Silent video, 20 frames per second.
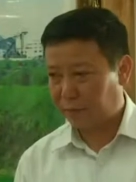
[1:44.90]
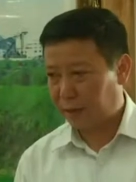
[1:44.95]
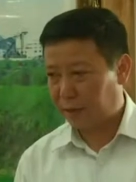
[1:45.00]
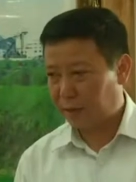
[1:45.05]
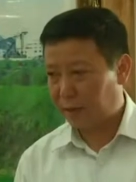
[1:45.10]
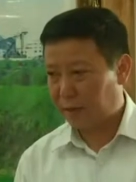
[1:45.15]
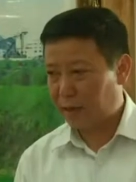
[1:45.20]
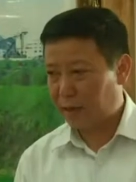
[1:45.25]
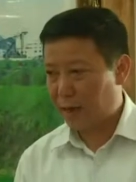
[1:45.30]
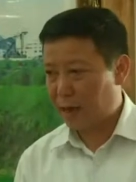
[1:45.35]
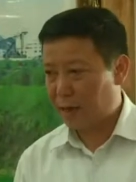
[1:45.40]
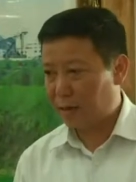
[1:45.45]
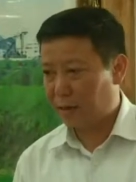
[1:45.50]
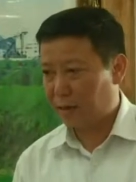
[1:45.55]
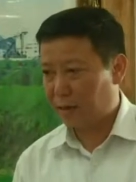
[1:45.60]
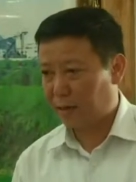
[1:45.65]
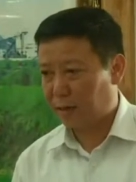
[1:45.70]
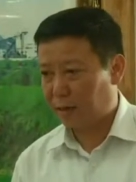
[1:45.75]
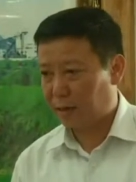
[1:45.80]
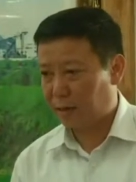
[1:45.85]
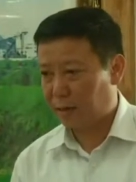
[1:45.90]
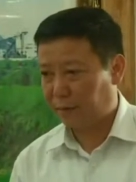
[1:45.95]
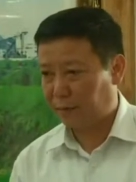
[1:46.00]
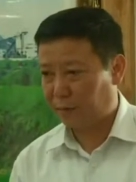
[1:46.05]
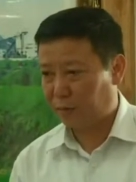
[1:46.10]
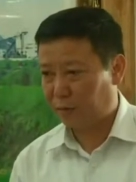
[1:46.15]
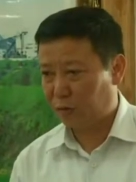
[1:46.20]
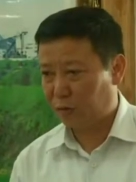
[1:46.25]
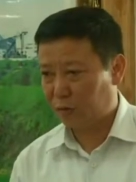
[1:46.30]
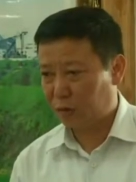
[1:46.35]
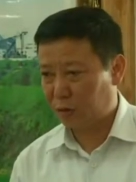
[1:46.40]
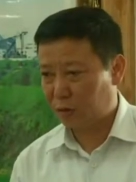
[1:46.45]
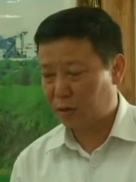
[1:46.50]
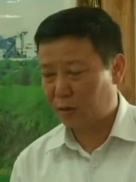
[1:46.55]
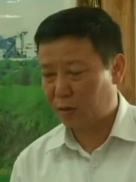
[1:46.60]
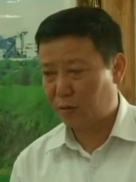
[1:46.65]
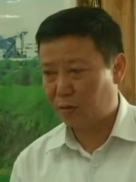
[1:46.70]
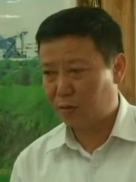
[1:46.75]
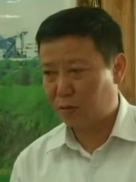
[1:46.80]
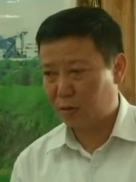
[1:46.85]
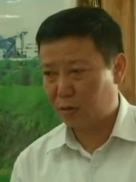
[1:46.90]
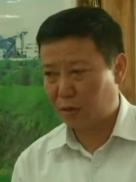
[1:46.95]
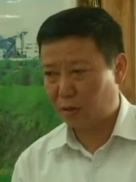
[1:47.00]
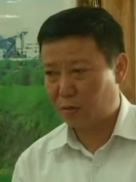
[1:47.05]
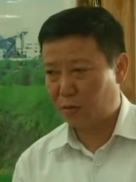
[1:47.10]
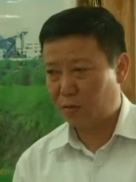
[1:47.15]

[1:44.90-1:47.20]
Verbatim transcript: dân tỉnh cũng phát hiện không ít những tồn